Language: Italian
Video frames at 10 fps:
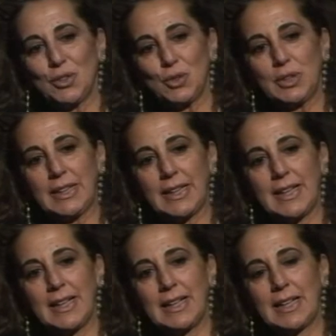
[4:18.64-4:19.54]

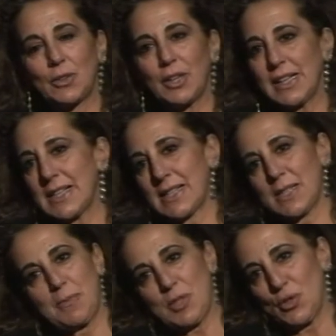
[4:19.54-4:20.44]
dire che la coerenza
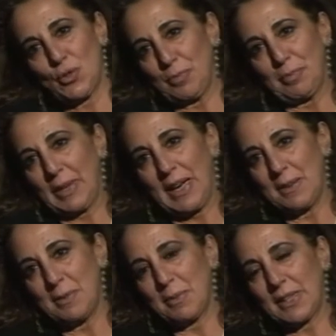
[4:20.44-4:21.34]
spesso non
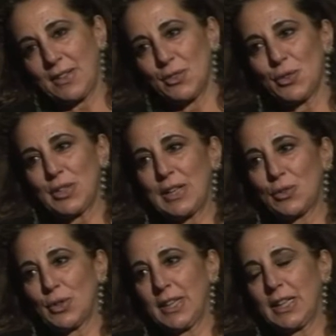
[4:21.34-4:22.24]
premia perché ho
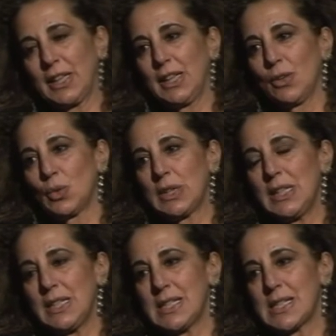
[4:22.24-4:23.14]
notato che chi
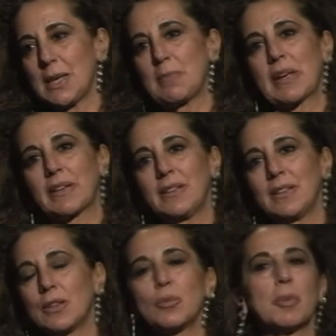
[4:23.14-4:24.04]
utilizza i
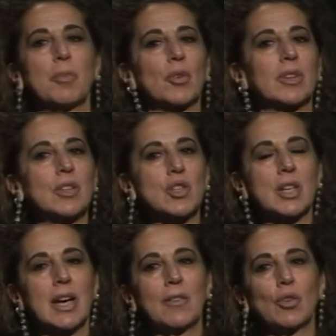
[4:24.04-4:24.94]
partiti come porte
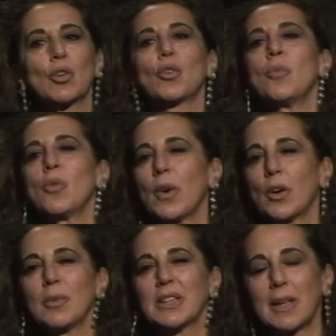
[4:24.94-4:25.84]
girevole o comunque
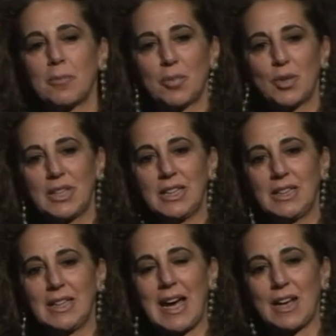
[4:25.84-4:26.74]
come trampolini
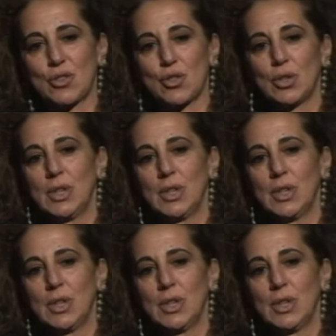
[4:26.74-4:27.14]
di lancio